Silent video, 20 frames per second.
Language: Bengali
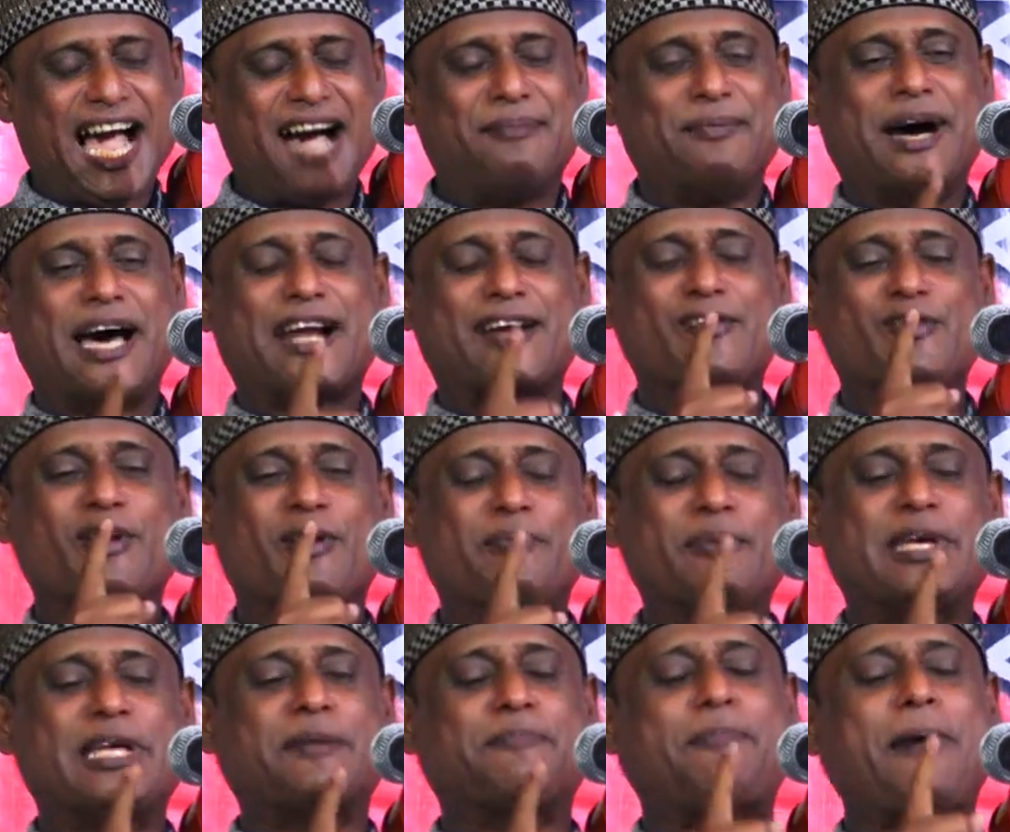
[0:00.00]
আমার
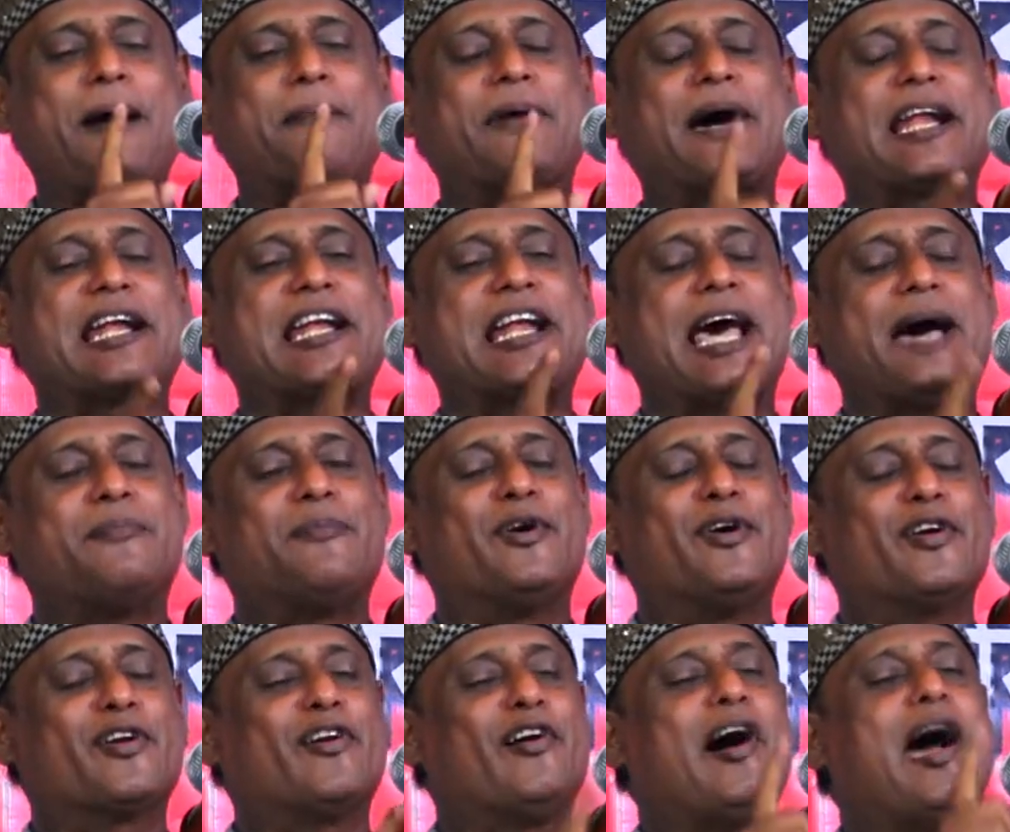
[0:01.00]
নবীর বাবার নাম
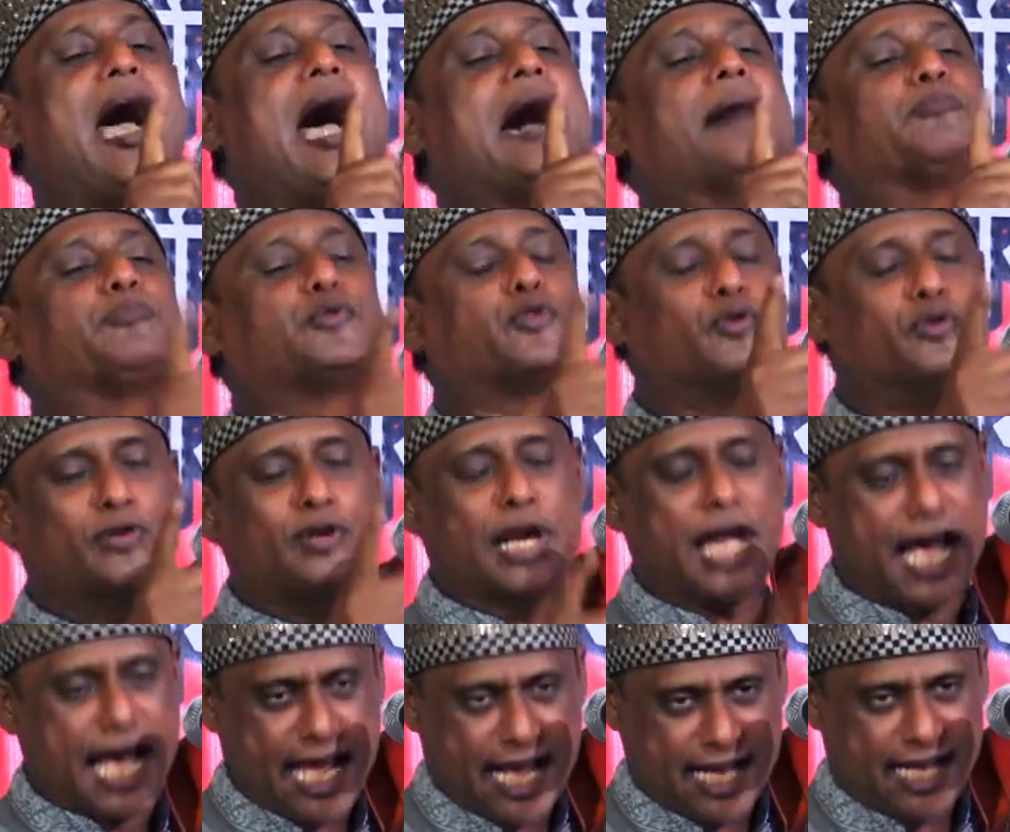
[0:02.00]
হলো
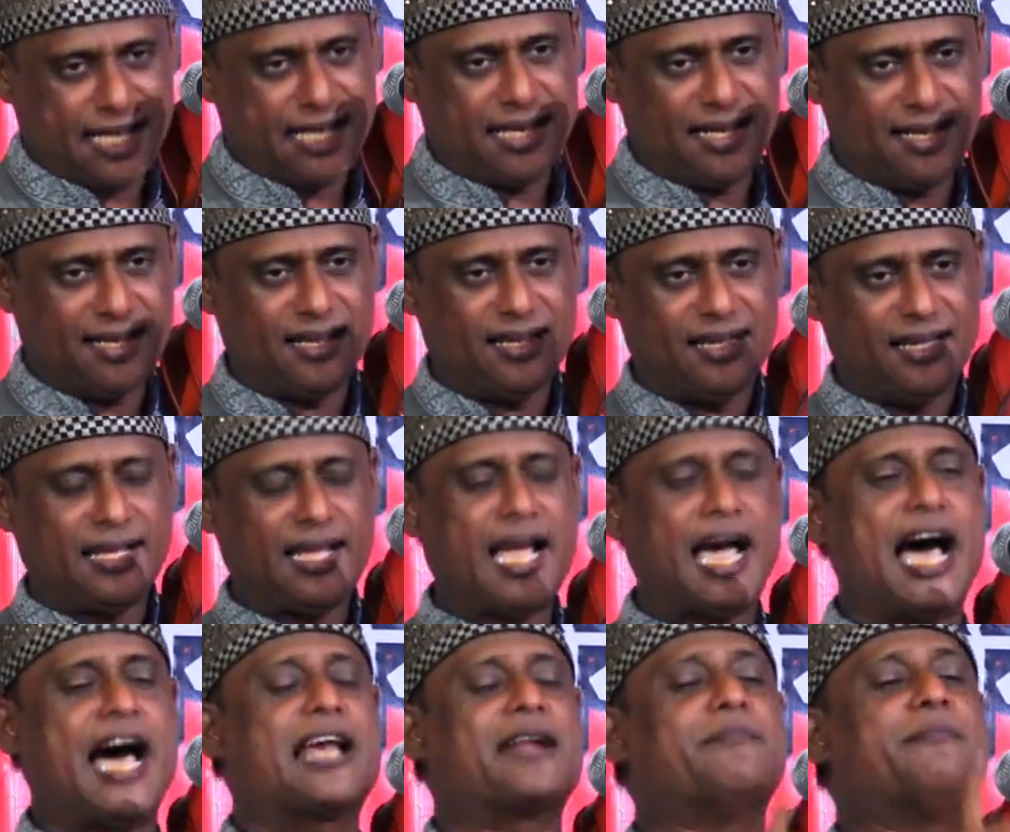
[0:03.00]
আবদুল্লাহ
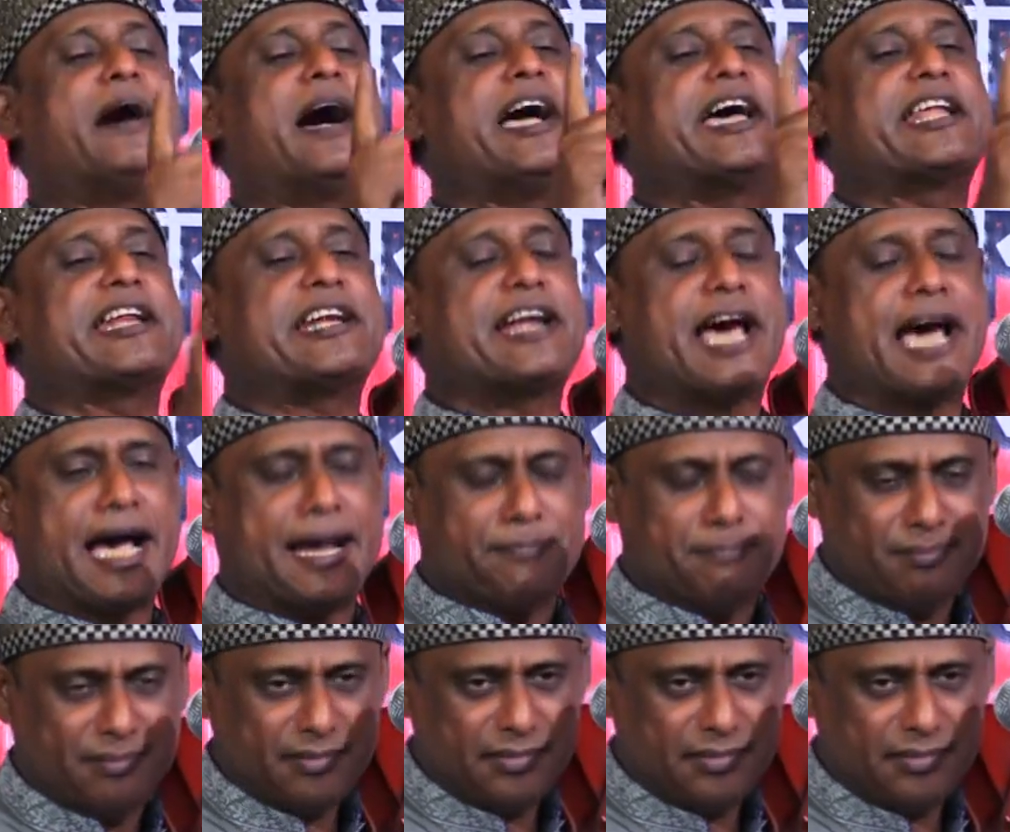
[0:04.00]
আর মায়ের নাম